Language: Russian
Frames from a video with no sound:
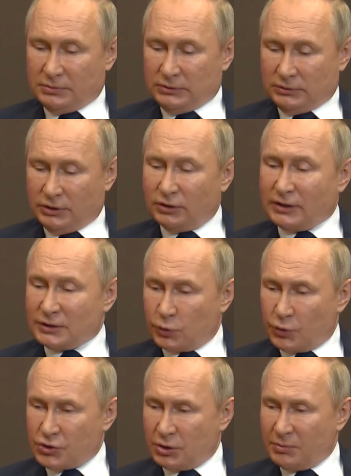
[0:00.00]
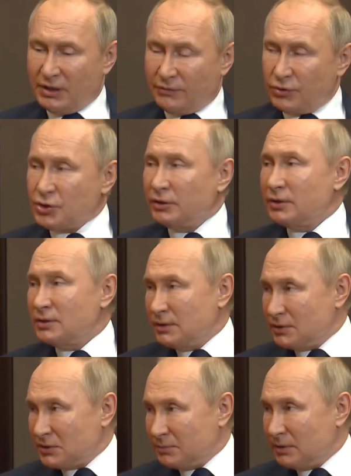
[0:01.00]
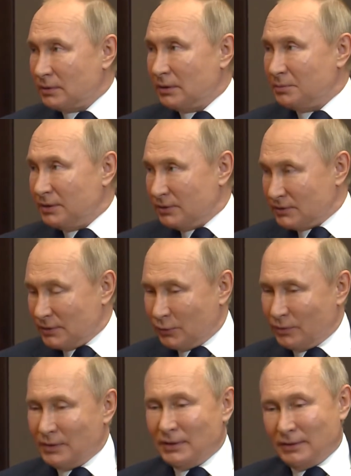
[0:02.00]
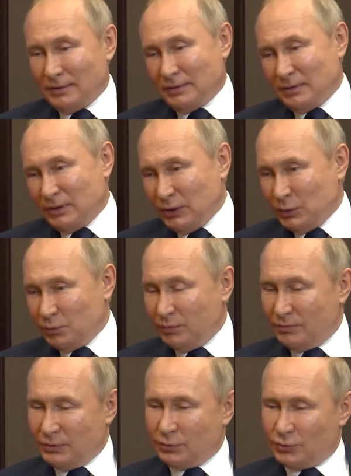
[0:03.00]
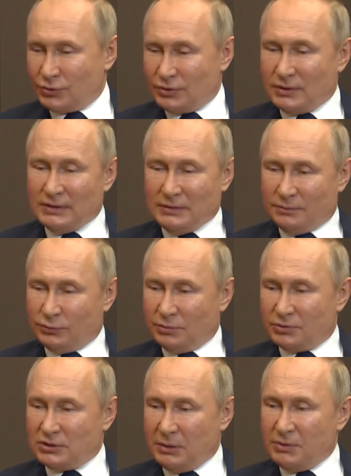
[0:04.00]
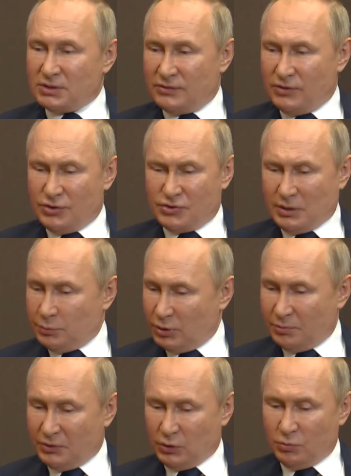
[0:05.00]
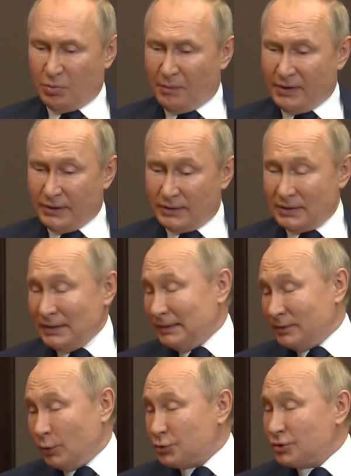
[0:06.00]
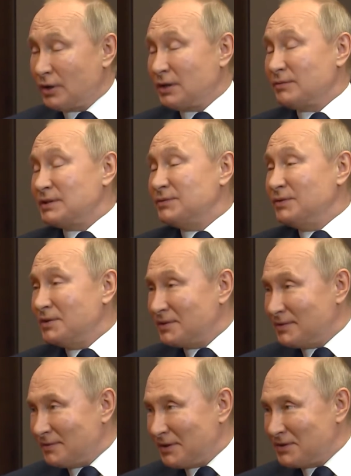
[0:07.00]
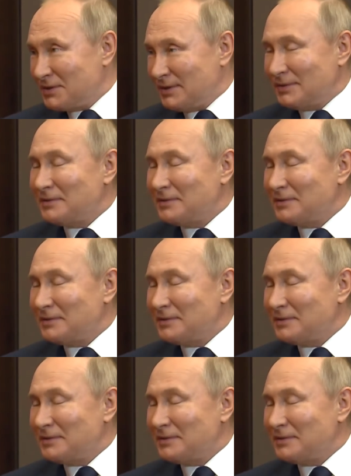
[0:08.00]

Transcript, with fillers: был долгосрочным и отвечал интересам обеих сторон. К этому мы тоже будем стремиться, всячески будем этому помогать. Я очень рад вас видеть в России.